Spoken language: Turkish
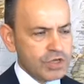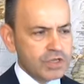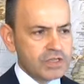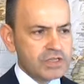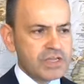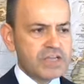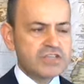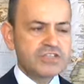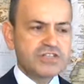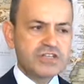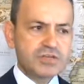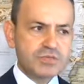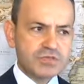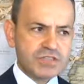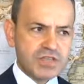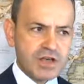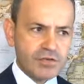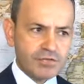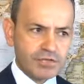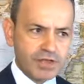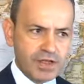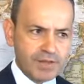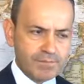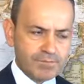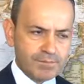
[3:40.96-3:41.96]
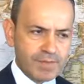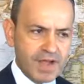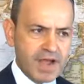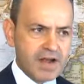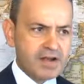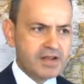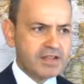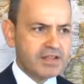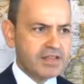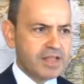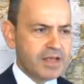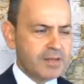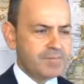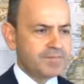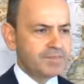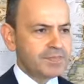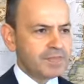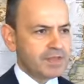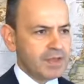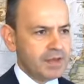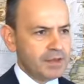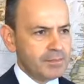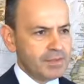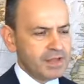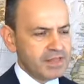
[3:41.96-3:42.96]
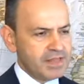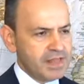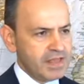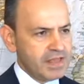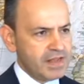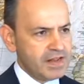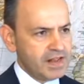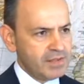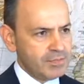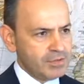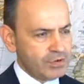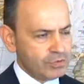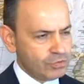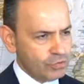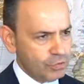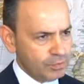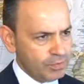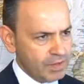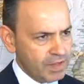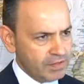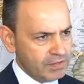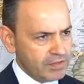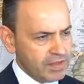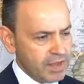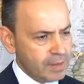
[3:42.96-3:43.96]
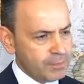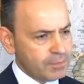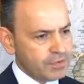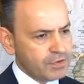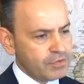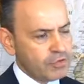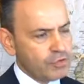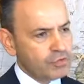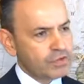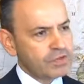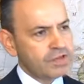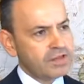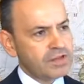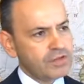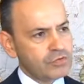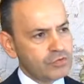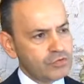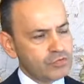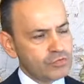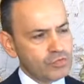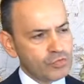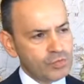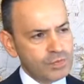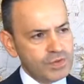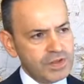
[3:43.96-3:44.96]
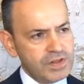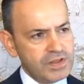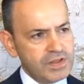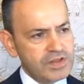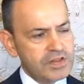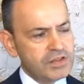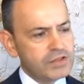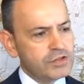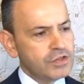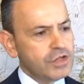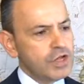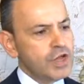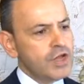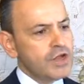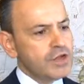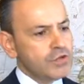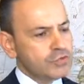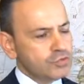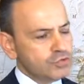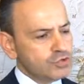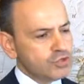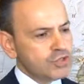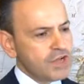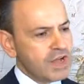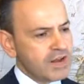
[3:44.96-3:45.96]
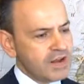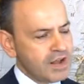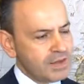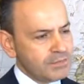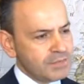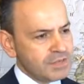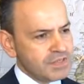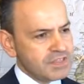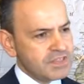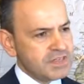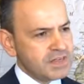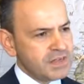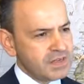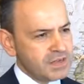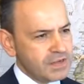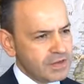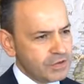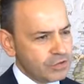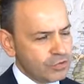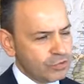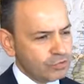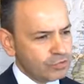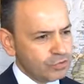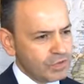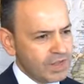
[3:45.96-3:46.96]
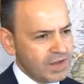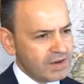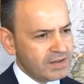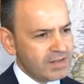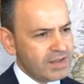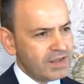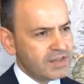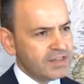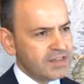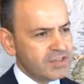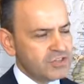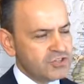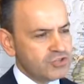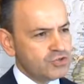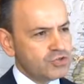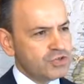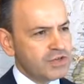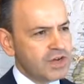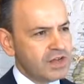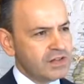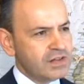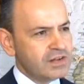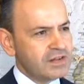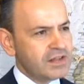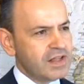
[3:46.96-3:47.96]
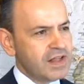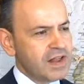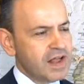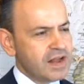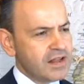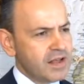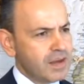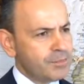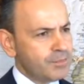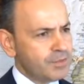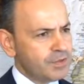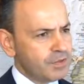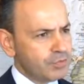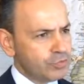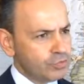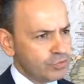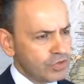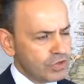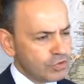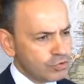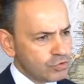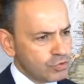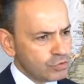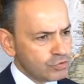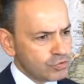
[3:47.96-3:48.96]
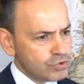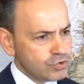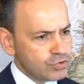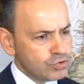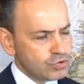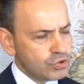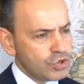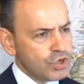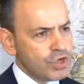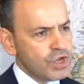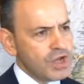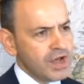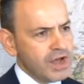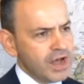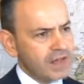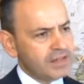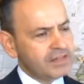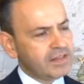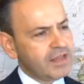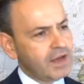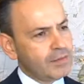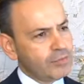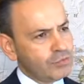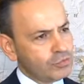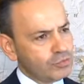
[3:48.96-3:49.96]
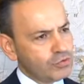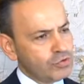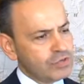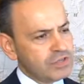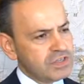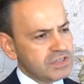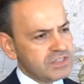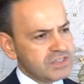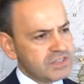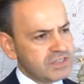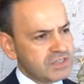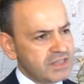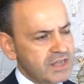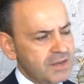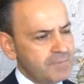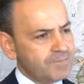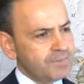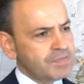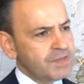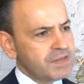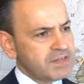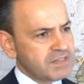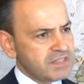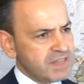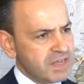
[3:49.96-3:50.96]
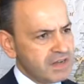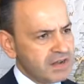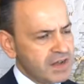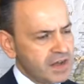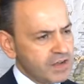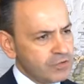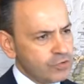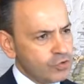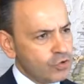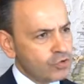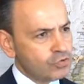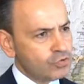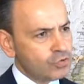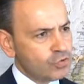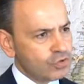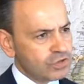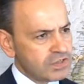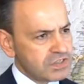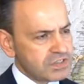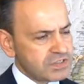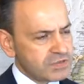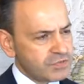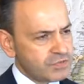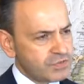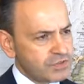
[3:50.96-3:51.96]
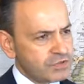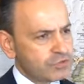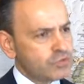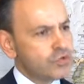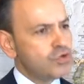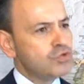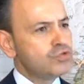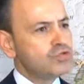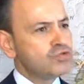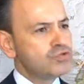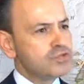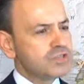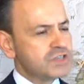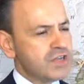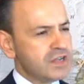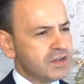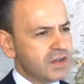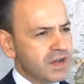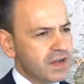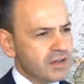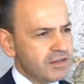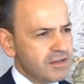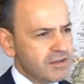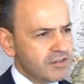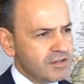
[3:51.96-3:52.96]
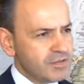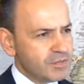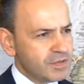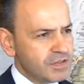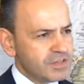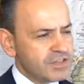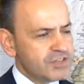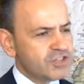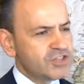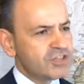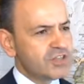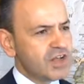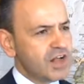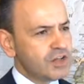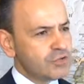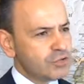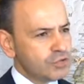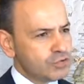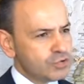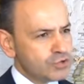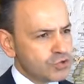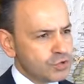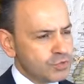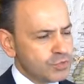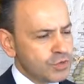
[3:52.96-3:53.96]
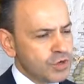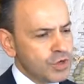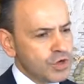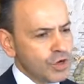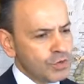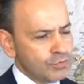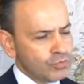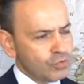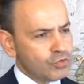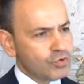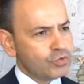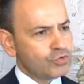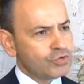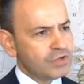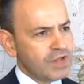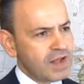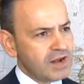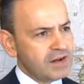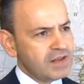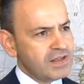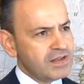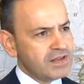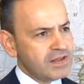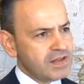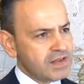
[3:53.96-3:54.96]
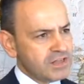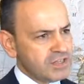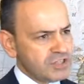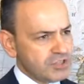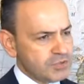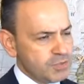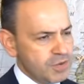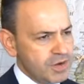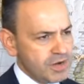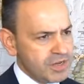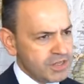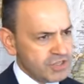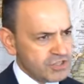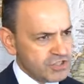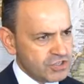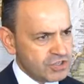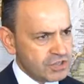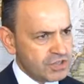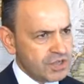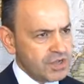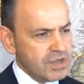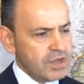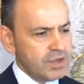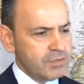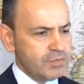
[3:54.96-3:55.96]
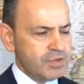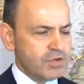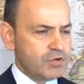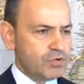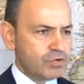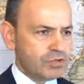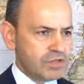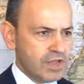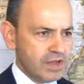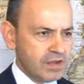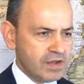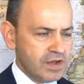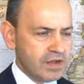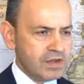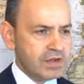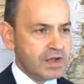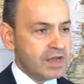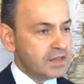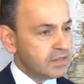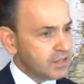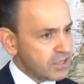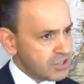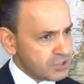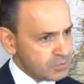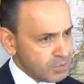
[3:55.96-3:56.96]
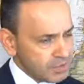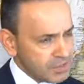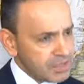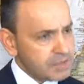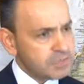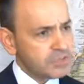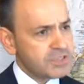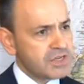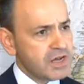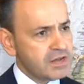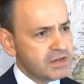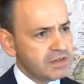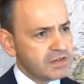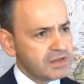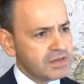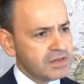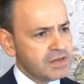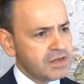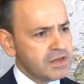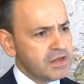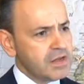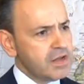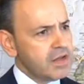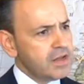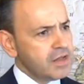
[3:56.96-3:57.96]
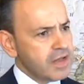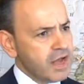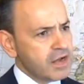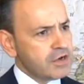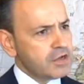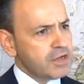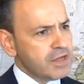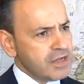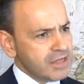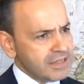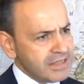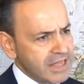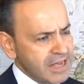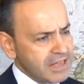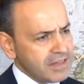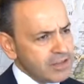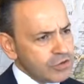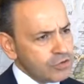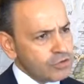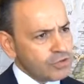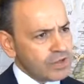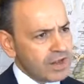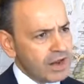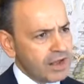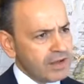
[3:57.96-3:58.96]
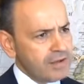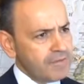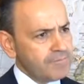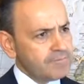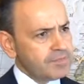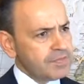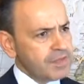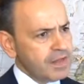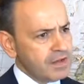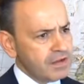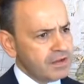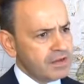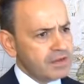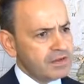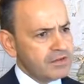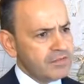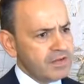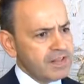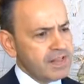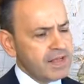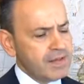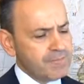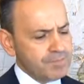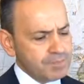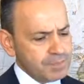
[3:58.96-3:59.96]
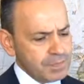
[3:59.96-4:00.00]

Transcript: Geçtiğimiz hafta Berlin'de BD ile bir toplantı yaptık. Orada da gümrük birliğinin güncellenmesiyle ilgili konularda iş dünyaları neler yapmalı bunları konuştuk. Hatta bunun ötesinde sanayi 4.0, 4. sanayi devrimi, dijital dönüşüm bu konularla ilgili işbirliği için bir ortak anlaşmada imzaladık. Yani teknik olarak e, ve de